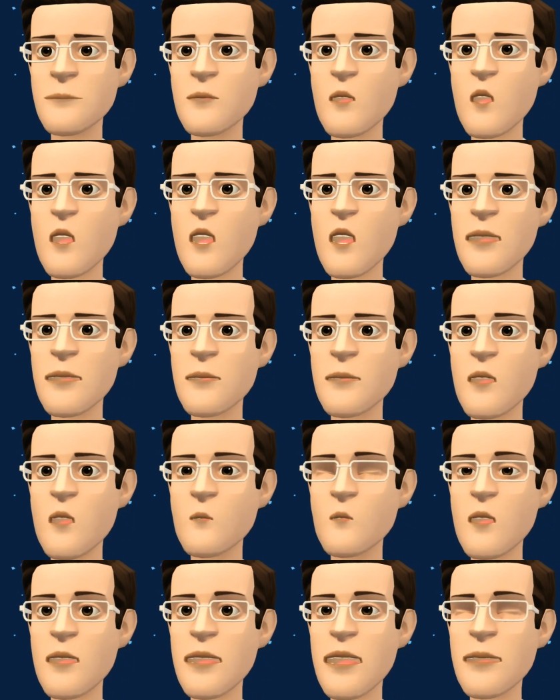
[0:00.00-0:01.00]
से बाहर
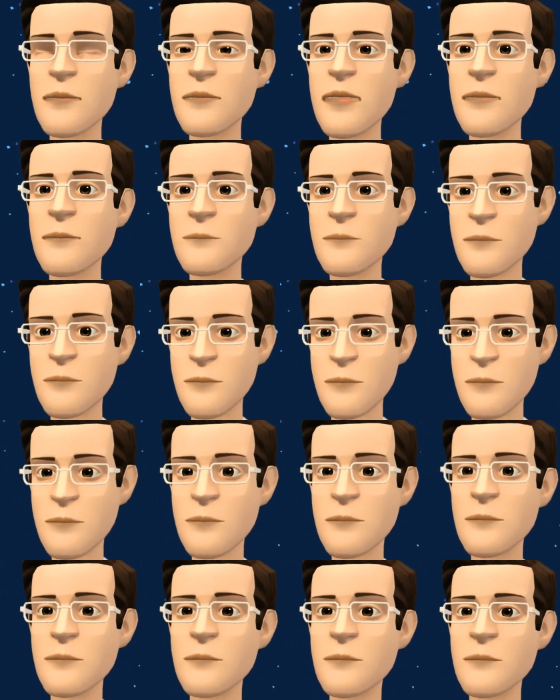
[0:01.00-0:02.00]
होने लगती है
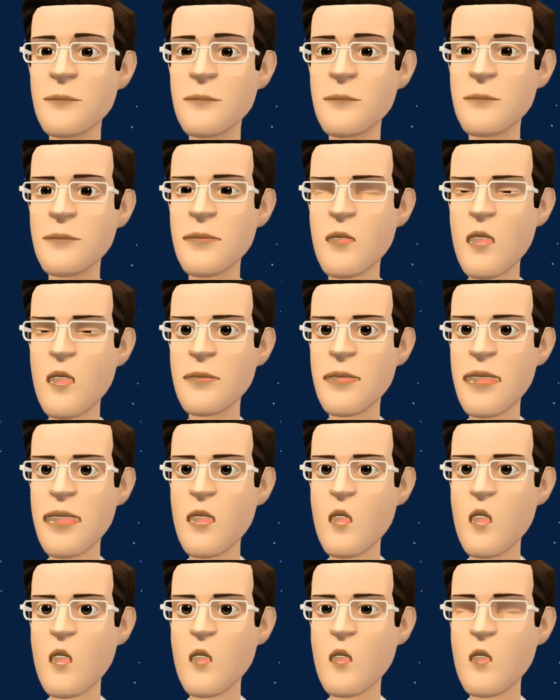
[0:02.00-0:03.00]
प्रोस्टेट
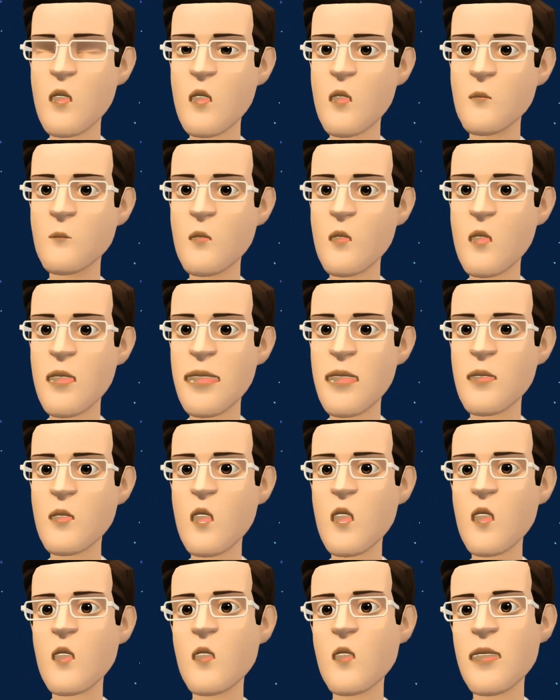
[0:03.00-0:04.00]
कैंसर धीरे
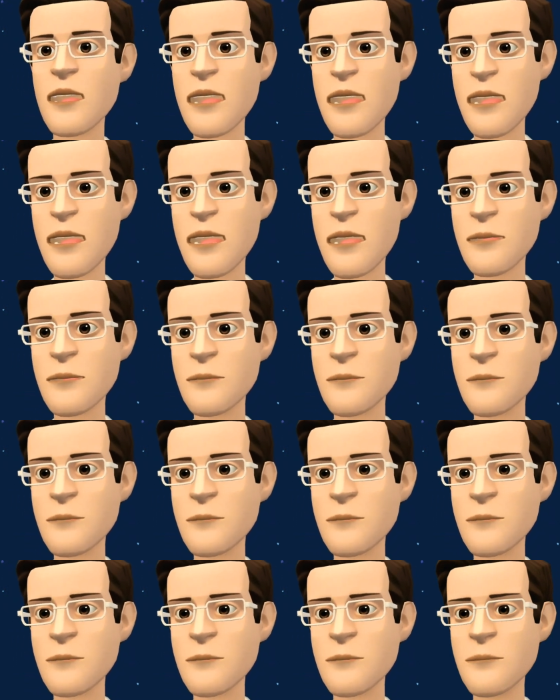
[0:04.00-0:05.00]
धीरे बढ़ता है
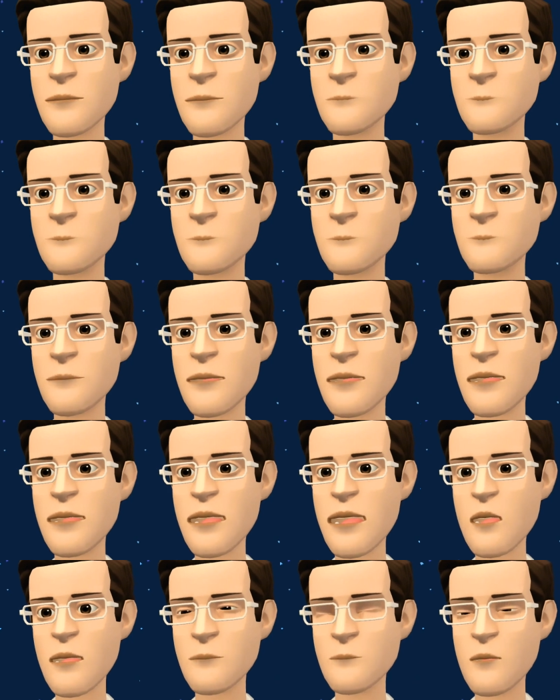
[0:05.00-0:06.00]
प्रारंभिक
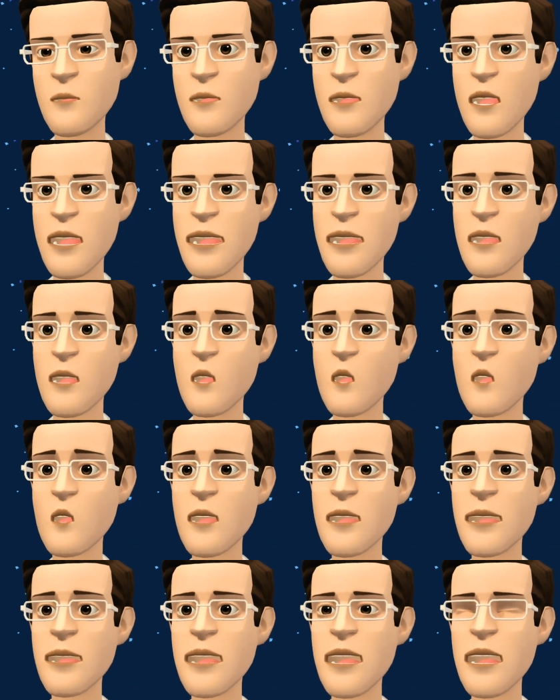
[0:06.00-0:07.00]
पहचान और
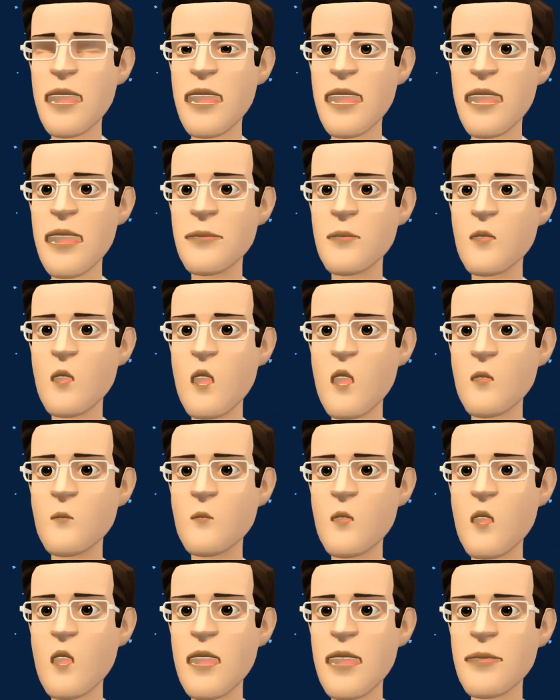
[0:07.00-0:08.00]
व्यक्तिगत इलाज के
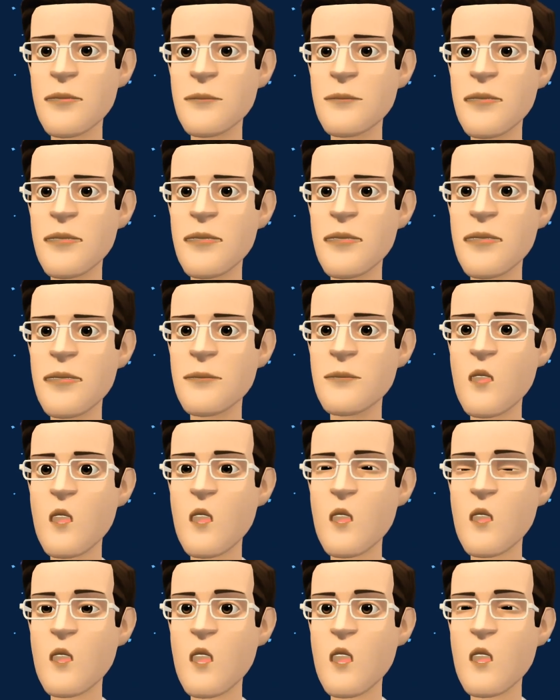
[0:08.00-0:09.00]
साथ
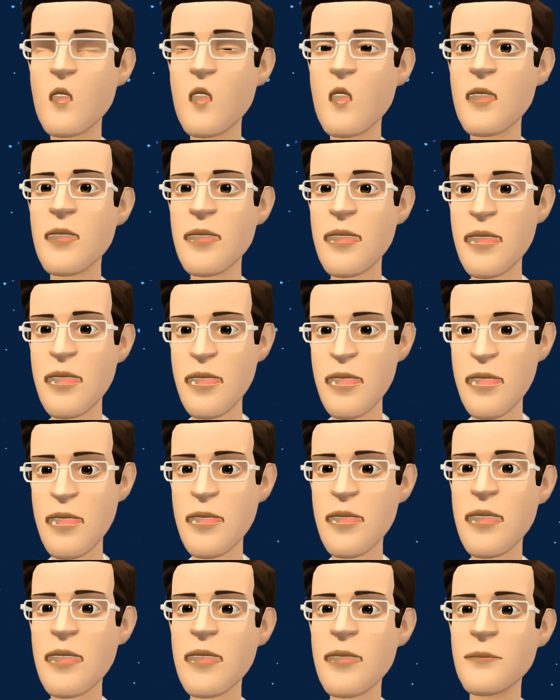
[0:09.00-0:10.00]
प्रोस्टेट कैंसर में
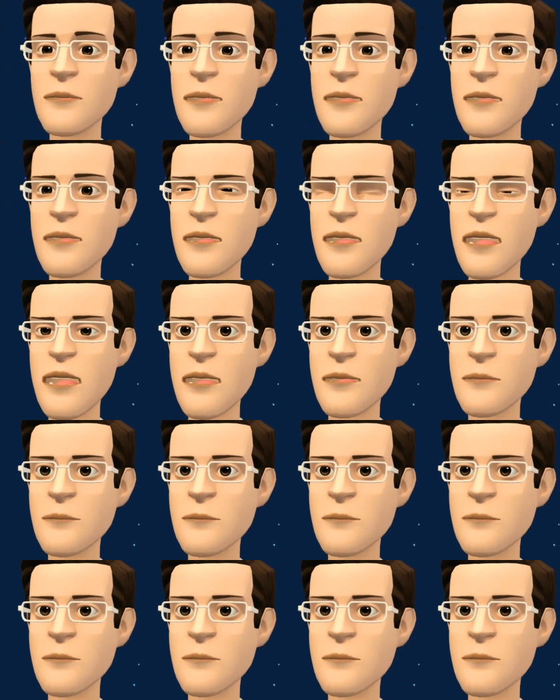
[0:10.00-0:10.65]
सुधार हो सकता है